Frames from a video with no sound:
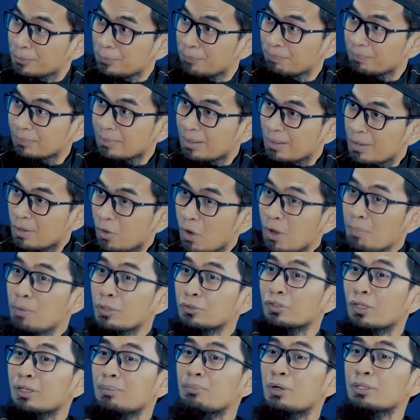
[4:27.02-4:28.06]
dulu. Kok
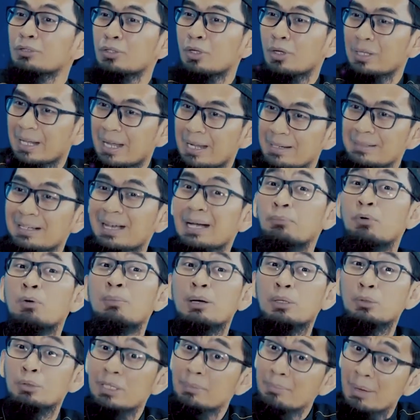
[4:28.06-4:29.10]
motor-motoran? Kamu
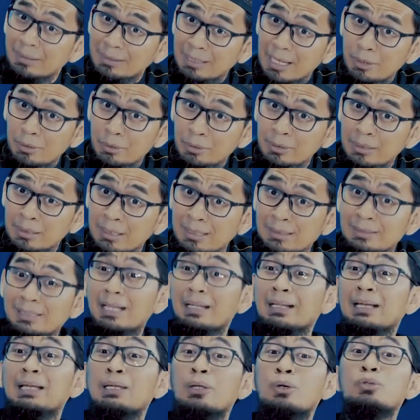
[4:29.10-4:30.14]
baru lima tahun.
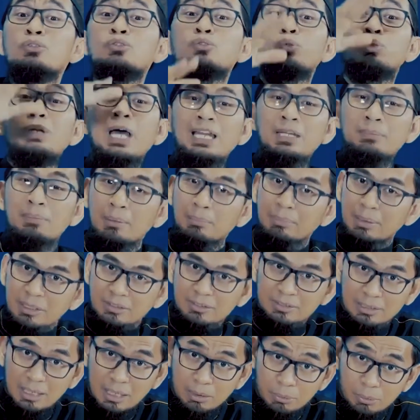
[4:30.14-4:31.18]
Ntar kalau sudah lima
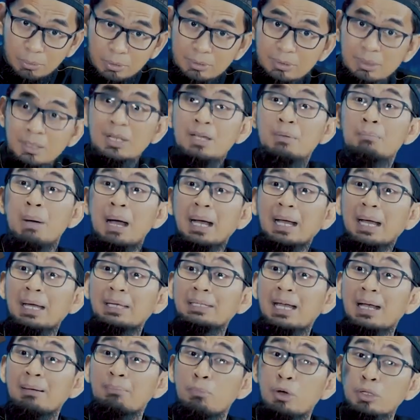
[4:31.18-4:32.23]
belas tahun, maka
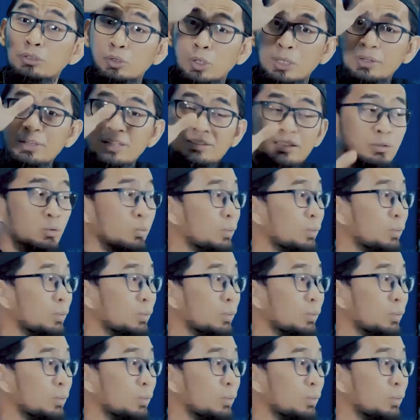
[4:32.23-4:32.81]
yang motornya